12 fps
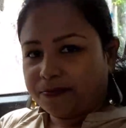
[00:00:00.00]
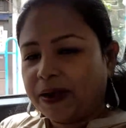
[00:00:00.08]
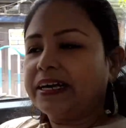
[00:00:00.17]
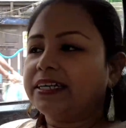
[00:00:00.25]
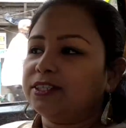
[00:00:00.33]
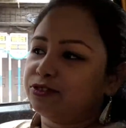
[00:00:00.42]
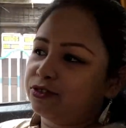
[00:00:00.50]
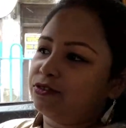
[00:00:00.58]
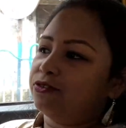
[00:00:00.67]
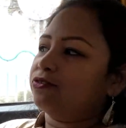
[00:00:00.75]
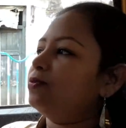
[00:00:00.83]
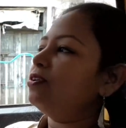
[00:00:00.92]
পার্টি থ্রো
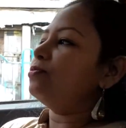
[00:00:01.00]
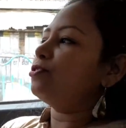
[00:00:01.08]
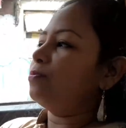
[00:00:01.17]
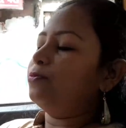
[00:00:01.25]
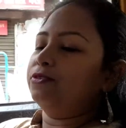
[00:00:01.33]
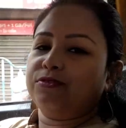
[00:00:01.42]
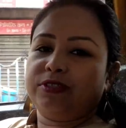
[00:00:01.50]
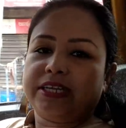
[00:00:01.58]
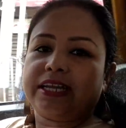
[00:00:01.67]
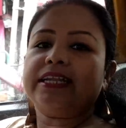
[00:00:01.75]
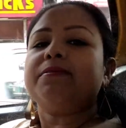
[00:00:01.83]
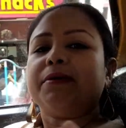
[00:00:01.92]
করব সব
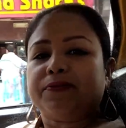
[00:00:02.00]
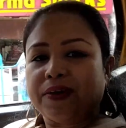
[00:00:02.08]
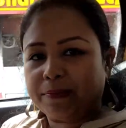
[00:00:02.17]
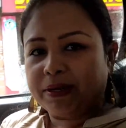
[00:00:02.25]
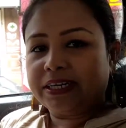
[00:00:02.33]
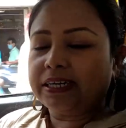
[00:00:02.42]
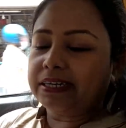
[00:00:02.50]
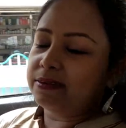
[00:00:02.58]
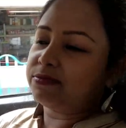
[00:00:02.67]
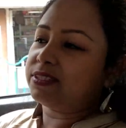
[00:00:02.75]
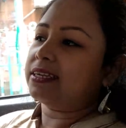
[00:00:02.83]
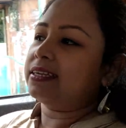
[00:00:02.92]
বন্ধুদেরকে নিয়ে বা ফ্যামিলি
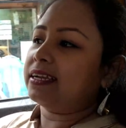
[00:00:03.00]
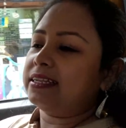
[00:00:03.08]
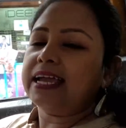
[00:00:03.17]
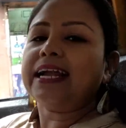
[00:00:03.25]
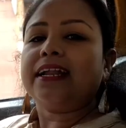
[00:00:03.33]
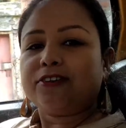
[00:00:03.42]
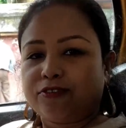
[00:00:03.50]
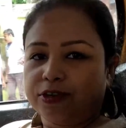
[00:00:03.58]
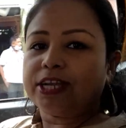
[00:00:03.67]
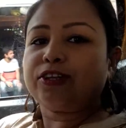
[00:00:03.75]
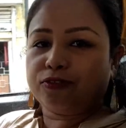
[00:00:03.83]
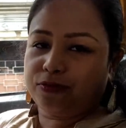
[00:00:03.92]
রিলেটিভসদেরকে নিয়ে একটা একটু
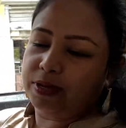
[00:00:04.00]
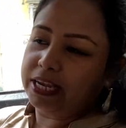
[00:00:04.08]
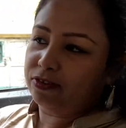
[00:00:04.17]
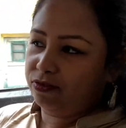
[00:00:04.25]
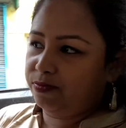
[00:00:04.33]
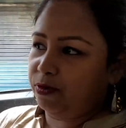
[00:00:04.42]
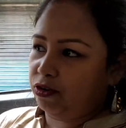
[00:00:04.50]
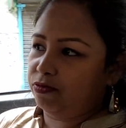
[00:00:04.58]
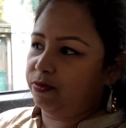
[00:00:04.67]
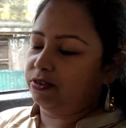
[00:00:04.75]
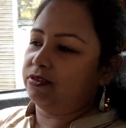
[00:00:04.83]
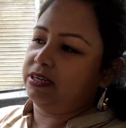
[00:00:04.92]
একটু একটু বড়
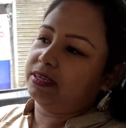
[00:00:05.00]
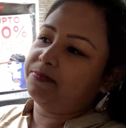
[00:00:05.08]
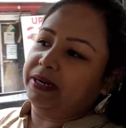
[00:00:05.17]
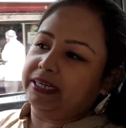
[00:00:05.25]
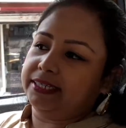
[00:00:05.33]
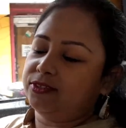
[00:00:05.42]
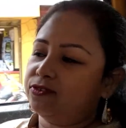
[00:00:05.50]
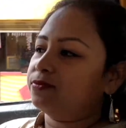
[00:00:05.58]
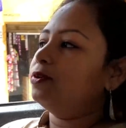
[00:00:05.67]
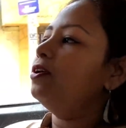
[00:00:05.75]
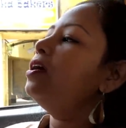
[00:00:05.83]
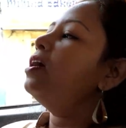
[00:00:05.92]
মতো আর কি পার্টি
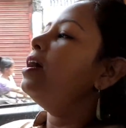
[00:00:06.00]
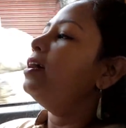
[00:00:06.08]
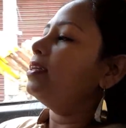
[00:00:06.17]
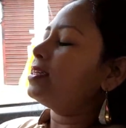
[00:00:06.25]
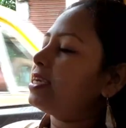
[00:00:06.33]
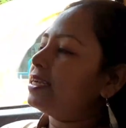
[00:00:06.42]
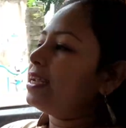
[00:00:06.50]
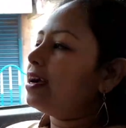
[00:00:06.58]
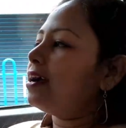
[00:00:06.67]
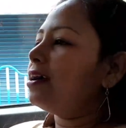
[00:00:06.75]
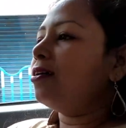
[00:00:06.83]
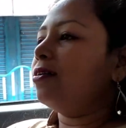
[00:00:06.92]
করব সেটা
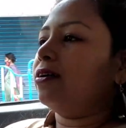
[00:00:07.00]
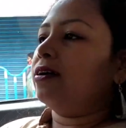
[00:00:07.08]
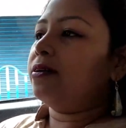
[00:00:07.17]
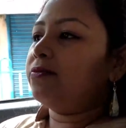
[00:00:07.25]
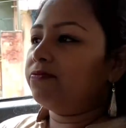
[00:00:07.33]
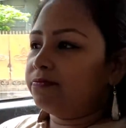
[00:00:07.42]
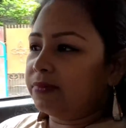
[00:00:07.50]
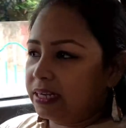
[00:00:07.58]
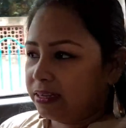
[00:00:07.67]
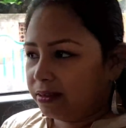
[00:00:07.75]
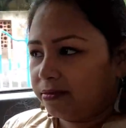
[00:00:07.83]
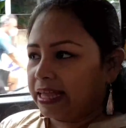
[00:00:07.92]

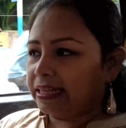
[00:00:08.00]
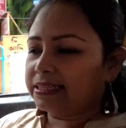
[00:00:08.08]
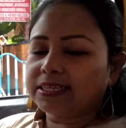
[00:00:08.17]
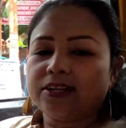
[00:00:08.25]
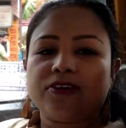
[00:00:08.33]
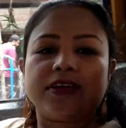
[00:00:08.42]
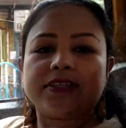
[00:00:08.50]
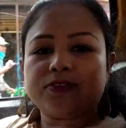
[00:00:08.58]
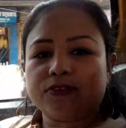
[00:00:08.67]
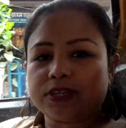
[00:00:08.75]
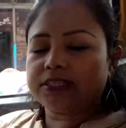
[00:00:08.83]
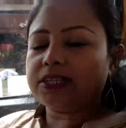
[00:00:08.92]
মানে ক্যান্সেল হয়ে
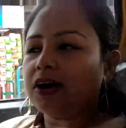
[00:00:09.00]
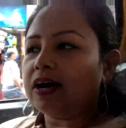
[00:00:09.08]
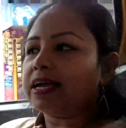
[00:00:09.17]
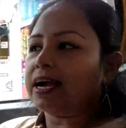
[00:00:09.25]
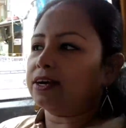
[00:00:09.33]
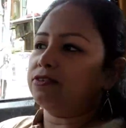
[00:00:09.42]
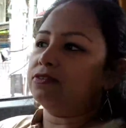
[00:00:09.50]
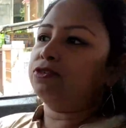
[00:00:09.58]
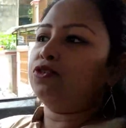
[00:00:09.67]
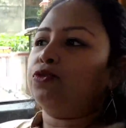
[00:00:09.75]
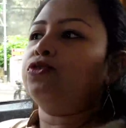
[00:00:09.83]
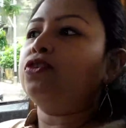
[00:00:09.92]
করে দিতে হয় কারণ
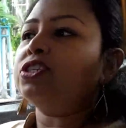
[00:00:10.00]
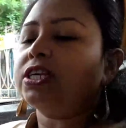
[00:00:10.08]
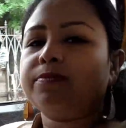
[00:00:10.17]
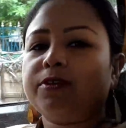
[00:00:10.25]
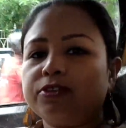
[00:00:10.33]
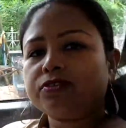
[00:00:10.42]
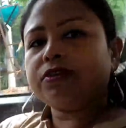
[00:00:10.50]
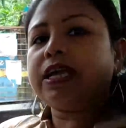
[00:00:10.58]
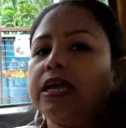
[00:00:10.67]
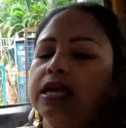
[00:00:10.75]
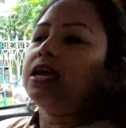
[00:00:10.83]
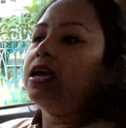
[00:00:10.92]
ডোডো সে বছরই
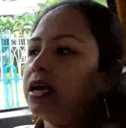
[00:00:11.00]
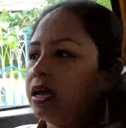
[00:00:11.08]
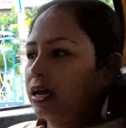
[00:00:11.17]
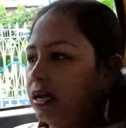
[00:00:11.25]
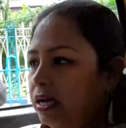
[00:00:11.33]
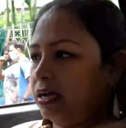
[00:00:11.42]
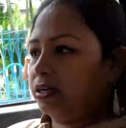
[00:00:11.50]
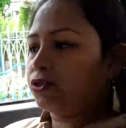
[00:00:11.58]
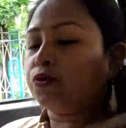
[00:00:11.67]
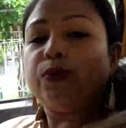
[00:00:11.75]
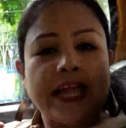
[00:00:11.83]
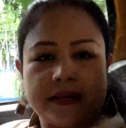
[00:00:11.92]

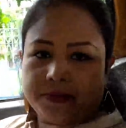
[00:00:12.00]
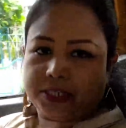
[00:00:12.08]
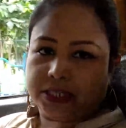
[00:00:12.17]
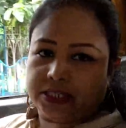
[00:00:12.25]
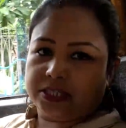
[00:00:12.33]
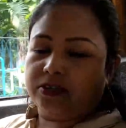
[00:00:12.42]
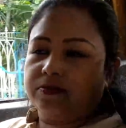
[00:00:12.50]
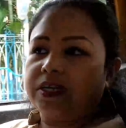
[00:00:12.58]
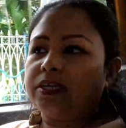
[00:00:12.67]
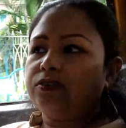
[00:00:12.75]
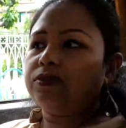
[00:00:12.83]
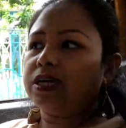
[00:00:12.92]
স্কুলে অ্যাডমিশন ছিল
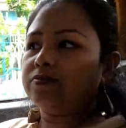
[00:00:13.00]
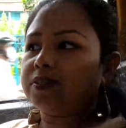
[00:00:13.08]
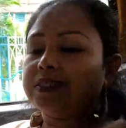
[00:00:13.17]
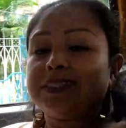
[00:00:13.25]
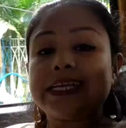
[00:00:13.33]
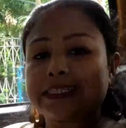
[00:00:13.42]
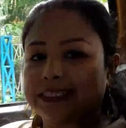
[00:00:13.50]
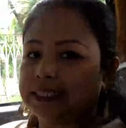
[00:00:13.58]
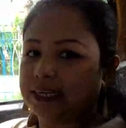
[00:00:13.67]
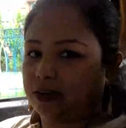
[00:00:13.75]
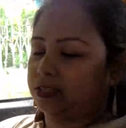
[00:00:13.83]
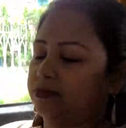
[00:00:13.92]
মানে টু থাউজেন্ড
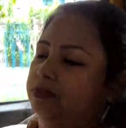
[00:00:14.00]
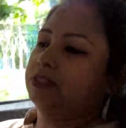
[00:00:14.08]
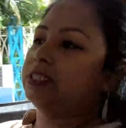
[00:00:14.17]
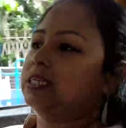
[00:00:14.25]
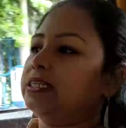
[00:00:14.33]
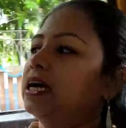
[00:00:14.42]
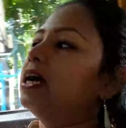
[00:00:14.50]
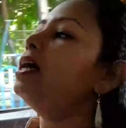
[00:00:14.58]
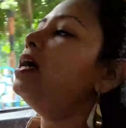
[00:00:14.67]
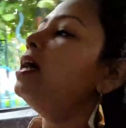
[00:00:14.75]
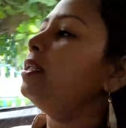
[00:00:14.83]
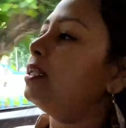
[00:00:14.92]
সিক্সটিনের কথা বলছি এটা
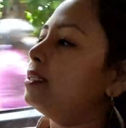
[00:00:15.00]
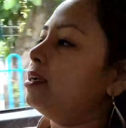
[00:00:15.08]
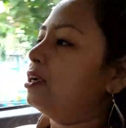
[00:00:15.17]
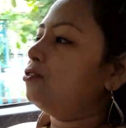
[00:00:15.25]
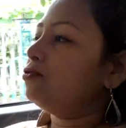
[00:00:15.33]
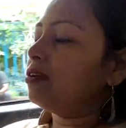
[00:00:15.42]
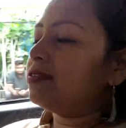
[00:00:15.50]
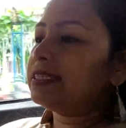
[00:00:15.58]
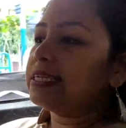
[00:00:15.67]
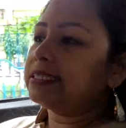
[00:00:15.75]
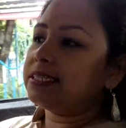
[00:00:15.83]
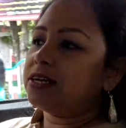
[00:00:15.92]
টু থাউজেন্ড
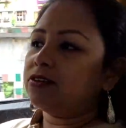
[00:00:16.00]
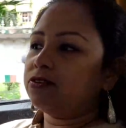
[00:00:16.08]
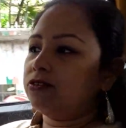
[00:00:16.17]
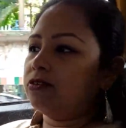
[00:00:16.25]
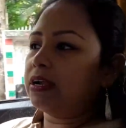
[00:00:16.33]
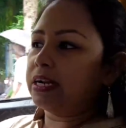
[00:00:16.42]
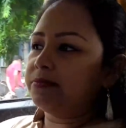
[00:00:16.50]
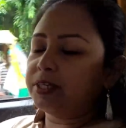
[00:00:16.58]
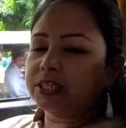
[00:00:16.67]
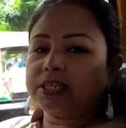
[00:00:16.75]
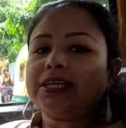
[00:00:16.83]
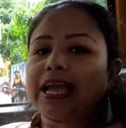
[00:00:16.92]
সিক্সটিনে এখন
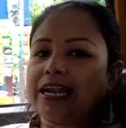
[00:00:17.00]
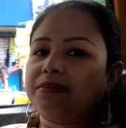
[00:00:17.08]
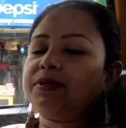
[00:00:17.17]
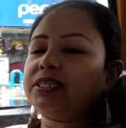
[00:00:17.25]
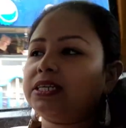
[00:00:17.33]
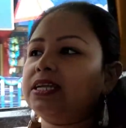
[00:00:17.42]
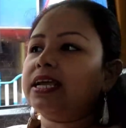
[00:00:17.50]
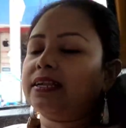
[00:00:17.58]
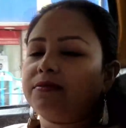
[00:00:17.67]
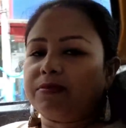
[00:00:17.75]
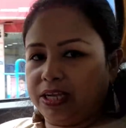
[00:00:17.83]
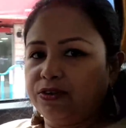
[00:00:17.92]
অ্যাডমিশন অ্যাডমিশনে
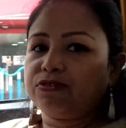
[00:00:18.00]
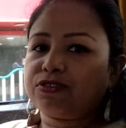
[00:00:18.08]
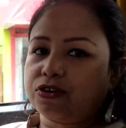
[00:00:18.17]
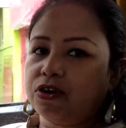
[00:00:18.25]
একটা হিউজ